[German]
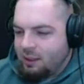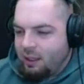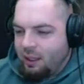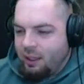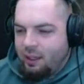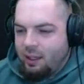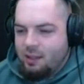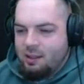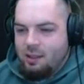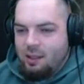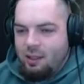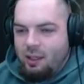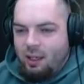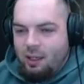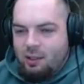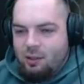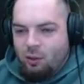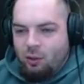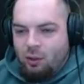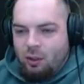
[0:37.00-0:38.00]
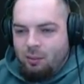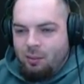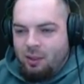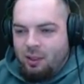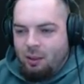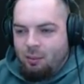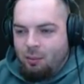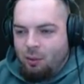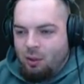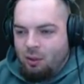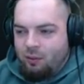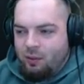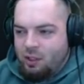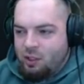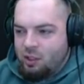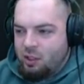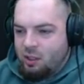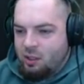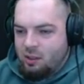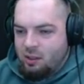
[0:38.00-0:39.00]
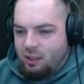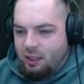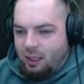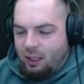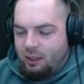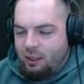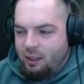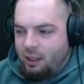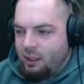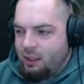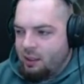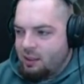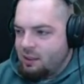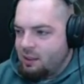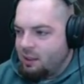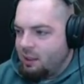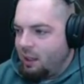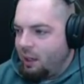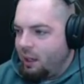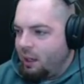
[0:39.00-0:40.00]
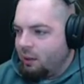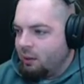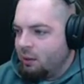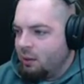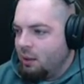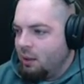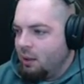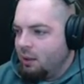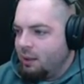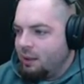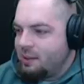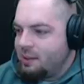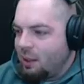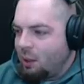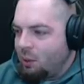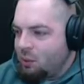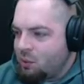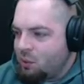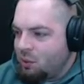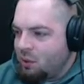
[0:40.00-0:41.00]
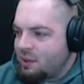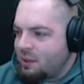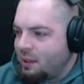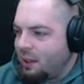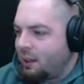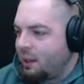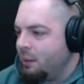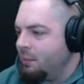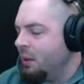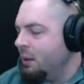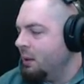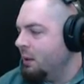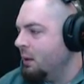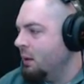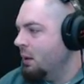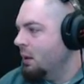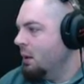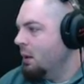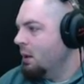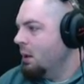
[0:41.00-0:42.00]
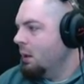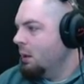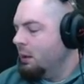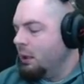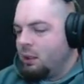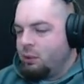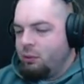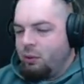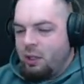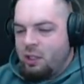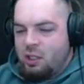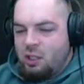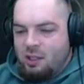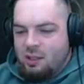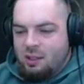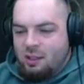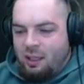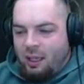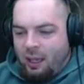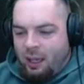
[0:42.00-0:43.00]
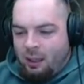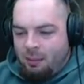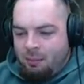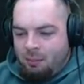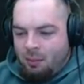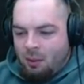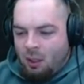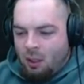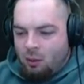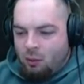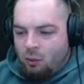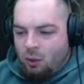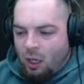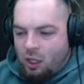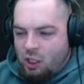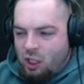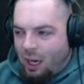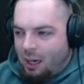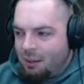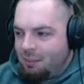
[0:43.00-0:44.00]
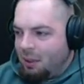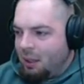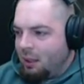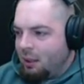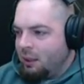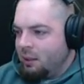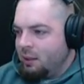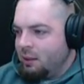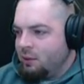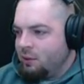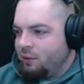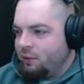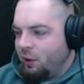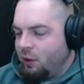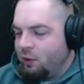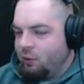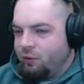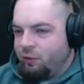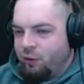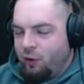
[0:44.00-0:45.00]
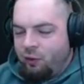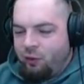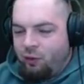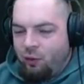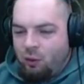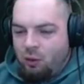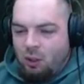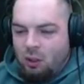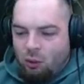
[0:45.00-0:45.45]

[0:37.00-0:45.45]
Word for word: gehe ich jetzt in die nächste Runde mit dem oder wie ist das? Ich kann den ja jetzt nicht leeren. Das ist auch so eine Sache, Mann. Da crasht das Game. Du hast einmal in, von 500